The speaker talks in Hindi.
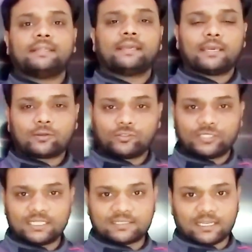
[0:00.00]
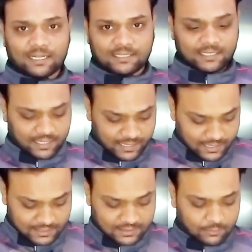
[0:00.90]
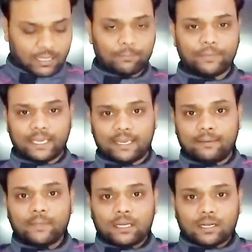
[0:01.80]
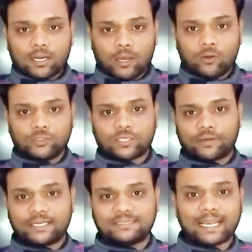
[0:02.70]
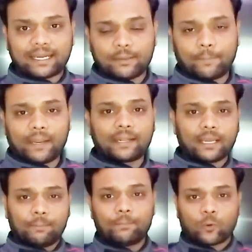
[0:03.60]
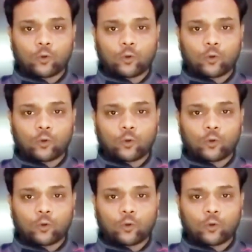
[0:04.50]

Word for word: ये देखिए कुछ इस तरह से दिखेगा जब आप ये ग्लव्स और ये जैकेट पहन के आप